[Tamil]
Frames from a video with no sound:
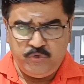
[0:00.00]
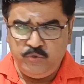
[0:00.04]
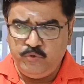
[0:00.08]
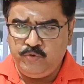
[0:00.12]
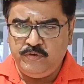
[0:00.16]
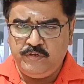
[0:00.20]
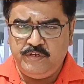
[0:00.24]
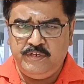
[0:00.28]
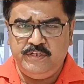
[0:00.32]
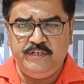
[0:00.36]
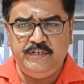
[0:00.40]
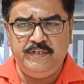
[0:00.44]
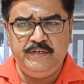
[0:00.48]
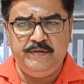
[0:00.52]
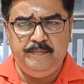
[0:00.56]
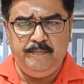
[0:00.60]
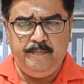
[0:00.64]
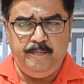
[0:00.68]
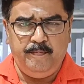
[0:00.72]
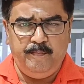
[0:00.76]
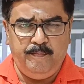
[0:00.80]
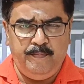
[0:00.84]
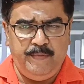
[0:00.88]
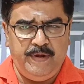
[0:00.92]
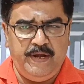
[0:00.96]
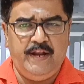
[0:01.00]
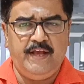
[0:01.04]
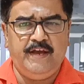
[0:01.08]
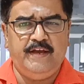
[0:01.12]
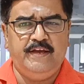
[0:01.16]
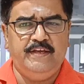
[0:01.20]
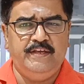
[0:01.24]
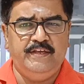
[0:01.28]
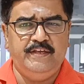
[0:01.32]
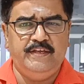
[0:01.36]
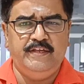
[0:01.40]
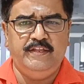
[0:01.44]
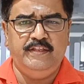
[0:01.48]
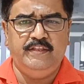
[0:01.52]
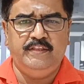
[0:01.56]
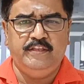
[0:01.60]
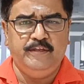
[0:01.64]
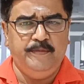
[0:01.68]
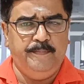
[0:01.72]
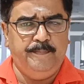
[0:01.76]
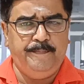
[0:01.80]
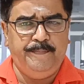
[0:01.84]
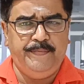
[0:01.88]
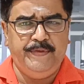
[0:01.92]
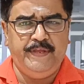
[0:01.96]
சுக்கு மிளகு
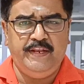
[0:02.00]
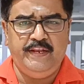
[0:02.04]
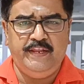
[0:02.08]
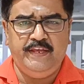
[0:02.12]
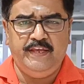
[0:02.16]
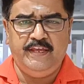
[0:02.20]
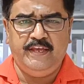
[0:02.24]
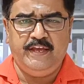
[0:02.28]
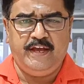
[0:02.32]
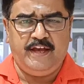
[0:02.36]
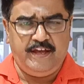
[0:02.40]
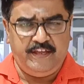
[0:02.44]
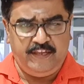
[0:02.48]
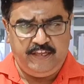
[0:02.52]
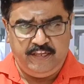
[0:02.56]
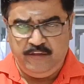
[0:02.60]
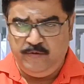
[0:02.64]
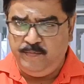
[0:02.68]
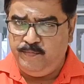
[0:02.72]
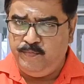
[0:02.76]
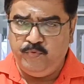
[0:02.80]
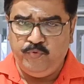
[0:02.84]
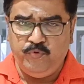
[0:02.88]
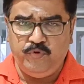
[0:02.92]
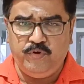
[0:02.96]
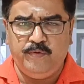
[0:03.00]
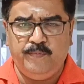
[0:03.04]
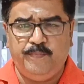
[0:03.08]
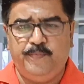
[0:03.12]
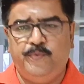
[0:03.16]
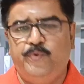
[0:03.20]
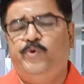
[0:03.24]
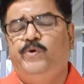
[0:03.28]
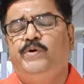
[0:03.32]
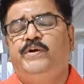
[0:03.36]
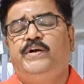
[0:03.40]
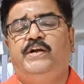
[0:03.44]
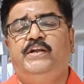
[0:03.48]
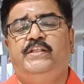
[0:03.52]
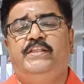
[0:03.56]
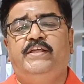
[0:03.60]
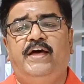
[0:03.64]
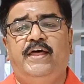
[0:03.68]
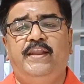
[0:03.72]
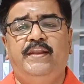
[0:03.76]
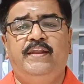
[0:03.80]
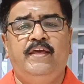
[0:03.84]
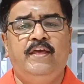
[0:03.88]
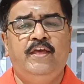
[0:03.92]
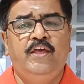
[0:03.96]
திப்பிலி ஆகிய மூன்று
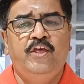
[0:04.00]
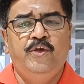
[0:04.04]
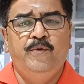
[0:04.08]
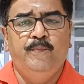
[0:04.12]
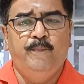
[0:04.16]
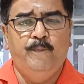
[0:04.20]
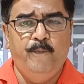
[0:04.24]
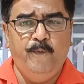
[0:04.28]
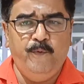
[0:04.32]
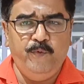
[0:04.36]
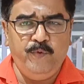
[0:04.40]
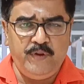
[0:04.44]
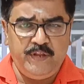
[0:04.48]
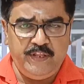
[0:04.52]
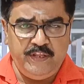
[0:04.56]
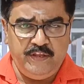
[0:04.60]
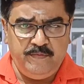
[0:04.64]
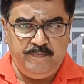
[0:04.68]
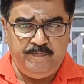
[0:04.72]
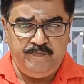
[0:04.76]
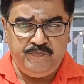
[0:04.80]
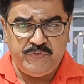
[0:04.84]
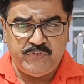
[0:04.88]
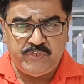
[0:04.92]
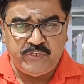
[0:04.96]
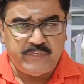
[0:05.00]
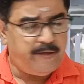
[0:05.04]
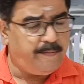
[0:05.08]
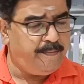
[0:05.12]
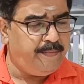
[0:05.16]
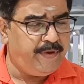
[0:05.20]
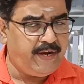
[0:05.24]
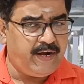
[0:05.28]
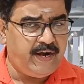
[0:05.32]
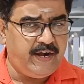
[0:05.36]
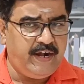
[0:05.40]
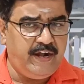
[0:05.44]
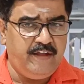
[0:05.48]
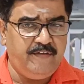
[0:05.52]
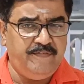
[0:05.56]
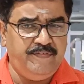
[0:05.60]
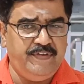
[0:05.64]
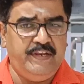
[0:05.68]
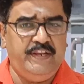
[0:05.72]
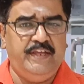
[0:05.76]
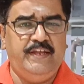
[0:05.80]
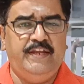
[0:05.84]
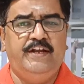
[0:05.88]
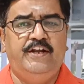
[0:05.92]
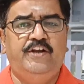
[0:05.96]
பொருள்கள்தான் மூன்றையும் சம
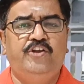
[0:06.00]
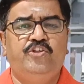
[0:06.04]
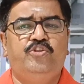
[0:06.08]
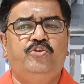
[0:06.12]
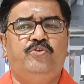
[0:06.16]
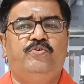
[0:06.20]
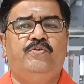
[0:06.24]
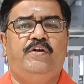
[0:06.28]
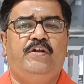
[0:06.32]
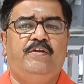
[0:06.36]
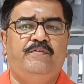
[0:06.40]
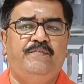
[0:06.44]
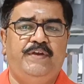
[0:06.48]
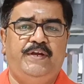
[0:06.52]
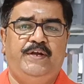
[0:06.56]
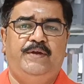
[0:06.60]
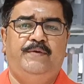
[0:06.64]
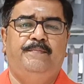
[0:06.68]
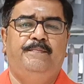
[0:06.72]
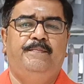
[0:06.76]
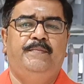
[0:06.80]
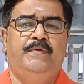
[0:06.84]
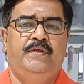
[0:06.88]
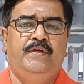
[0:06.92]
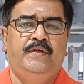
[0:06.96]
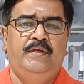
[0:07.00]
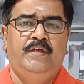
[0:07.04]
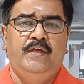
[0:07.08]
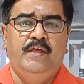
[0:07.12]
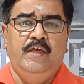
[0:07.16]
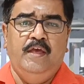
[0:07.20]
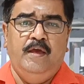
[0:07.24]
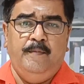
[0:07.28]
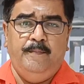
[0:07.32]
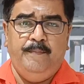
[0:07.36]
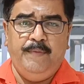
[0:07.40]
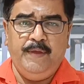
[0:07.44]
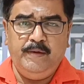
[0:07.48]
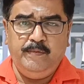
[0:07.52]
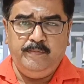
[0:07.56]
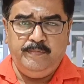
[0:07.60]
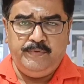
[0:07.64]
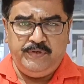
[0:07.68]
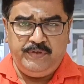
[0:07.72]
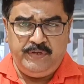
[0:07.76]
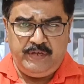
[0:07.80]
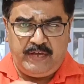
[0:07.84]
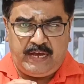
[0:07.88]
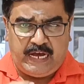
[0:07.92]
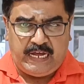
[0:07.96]
அளவிலே எடுத்துக்கொள்ள வேண்டும்
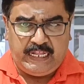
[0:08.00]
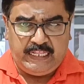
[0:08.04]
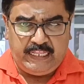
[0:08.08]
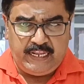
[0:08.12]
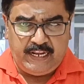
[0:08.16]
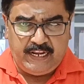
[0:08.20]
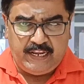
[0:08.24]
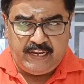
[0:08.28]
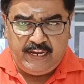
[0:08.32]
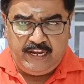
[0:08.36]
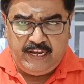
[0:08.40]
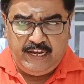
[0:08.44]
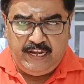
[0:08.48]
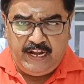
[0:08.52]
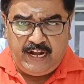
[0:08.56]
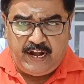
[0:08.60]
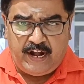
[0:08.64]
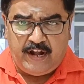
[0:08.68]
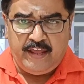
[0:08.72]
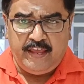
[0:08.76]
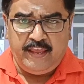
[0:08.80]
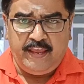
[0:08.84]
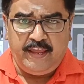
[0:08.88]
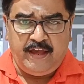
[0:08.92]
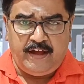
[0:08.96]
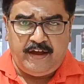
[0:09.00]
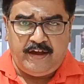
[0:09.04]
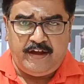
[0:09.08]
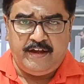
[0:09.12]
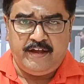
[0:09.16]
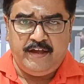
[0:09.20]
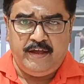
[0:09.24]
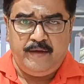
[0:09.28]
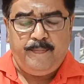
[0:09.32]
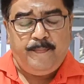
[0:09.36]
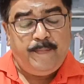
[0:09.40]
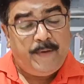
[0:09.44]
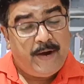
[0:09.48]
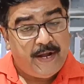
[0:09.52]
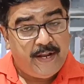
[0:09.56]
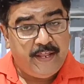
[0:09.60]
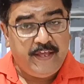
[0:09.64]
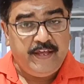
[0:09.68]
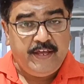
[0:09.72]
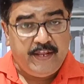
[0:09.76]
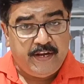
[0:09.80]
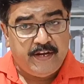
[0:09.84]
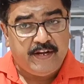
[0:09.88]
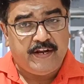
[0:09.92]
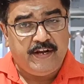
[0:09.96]
பின்பு அதற்கு இணையாக
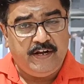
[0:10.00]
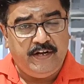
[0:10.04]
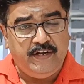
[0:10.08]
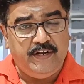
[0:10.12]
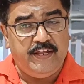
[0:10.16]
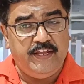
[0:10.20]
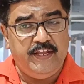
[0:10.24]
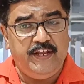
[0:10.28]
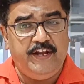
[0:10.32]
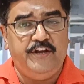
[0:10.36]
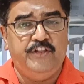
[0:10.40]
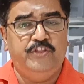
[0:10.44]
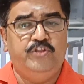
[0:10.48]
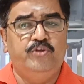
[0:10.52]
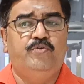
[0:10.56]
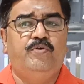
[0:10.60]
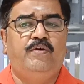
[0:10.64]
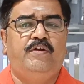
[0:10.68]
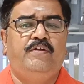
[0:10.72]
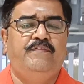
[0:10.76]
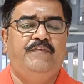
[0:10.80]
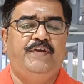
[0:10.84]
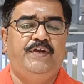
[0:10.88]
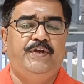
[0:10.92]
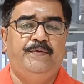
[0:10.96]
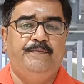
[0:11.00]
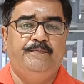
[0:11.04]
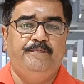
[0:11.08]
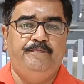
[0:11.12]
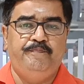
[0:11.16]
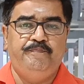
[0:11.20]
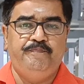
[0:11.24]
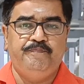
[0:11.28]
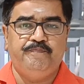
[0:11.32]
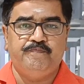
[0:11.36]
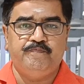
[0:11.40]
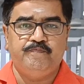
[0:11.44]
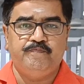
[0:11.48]
பனங்கற்கண்டை எடுத்துக்கொள்ள வேண்டும்